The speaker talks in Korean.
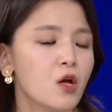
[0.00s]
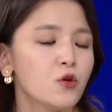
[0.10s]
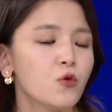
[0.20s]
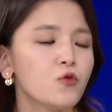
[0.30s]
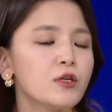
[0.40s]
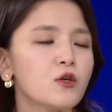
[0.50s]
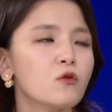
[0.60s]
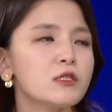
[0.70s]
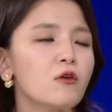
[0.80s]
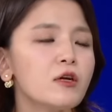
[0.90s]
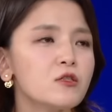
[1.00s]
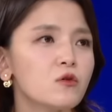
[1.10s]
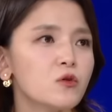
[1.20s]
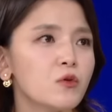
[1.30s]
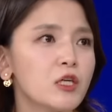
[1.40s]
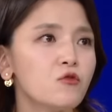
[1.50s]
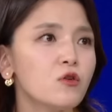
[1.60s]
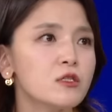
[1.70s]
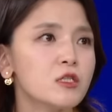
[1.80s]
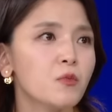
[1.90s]
교육이 정상화적으로
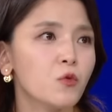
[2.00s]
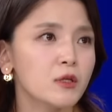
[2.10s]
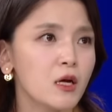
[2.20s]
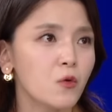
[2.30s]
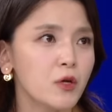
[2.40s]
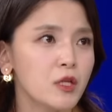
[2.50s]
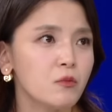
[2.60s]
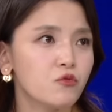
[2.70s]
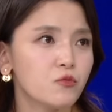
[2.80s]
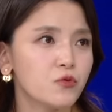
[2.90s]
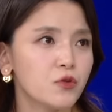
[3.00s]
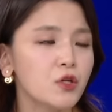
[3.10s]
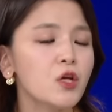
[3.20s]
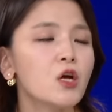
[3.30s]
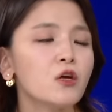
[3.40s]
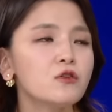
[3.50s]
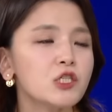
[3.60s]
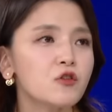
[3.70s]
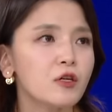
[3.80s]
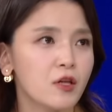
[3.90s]
이루어지지 못하고 있는 부분은
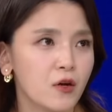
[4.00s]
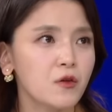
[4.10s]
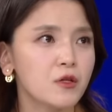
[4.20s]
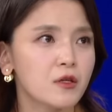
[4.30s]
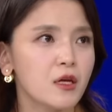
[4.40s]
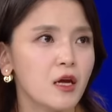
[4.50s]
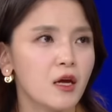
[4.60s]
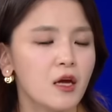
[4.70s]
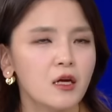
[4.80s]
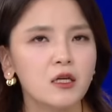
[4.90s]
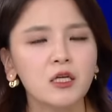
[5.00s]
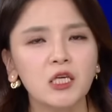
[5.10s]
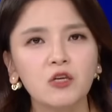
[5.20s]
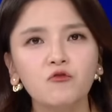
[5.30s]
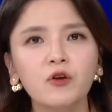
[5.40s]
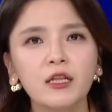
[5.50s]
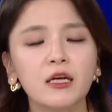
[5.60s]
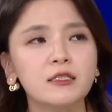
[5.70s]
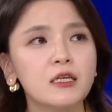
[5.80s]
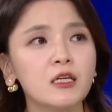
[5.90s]
현실화되었는데 그 이후의
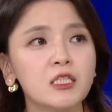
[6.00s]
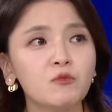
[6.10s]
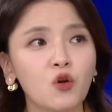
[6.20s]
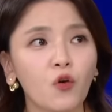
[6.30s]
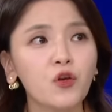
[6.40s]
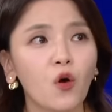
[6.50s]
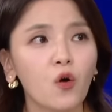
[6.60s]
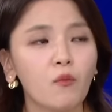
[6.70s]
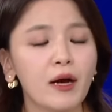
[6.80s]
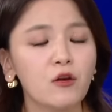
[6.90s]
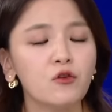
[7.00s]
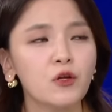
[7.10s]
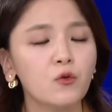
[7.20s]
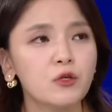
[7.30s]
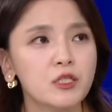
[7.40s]
대책은 지금 전혀 마련이 되고